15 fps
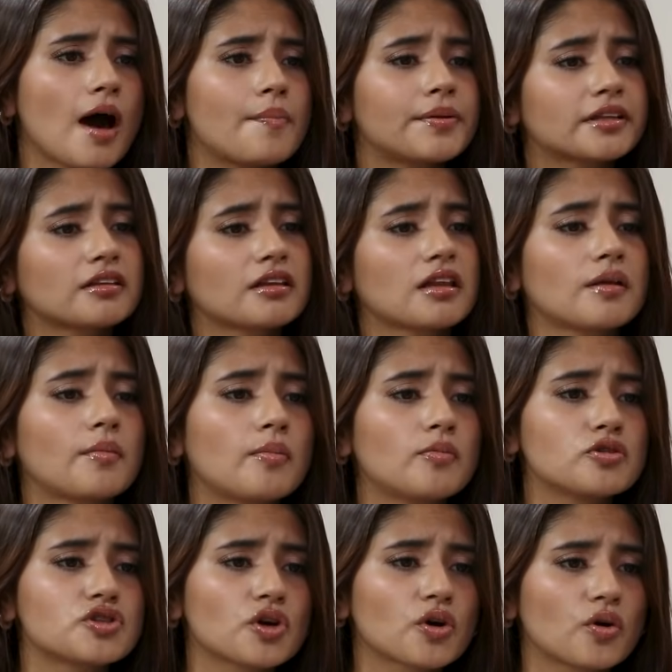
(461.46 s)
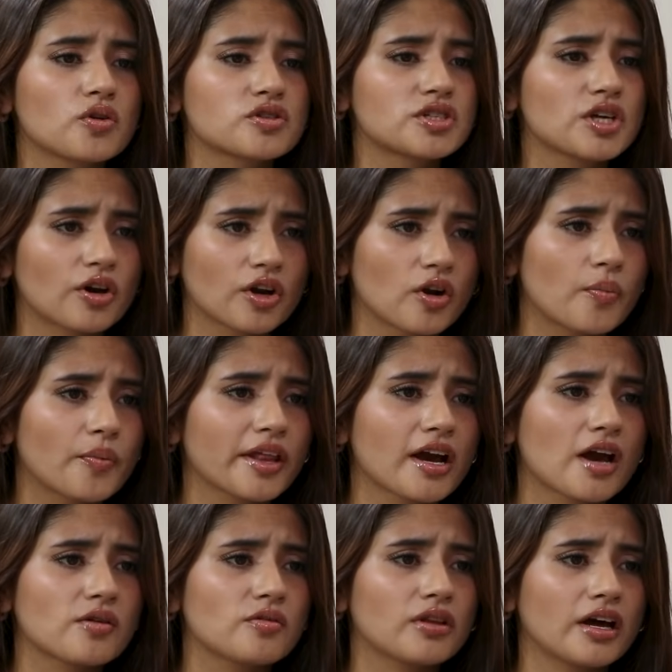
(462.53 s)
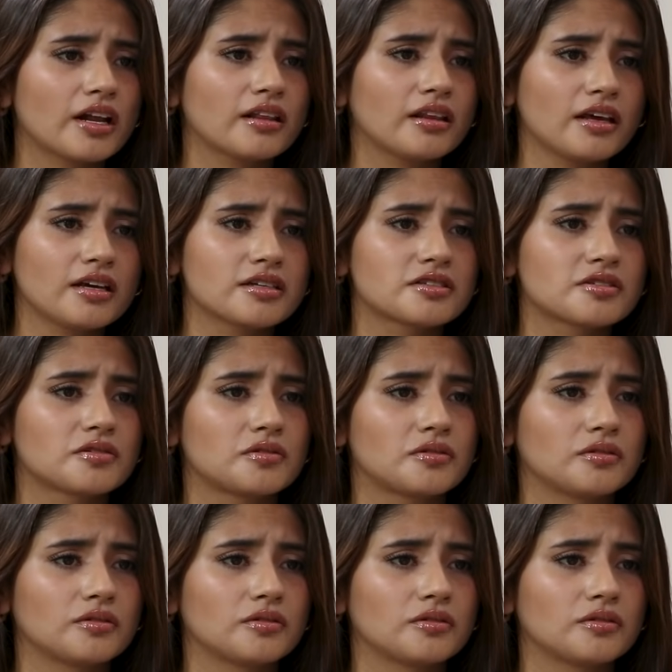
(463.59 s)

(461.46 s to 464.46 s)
Aparte tenemos muchos conocidos que nos pueden ayudar en eso.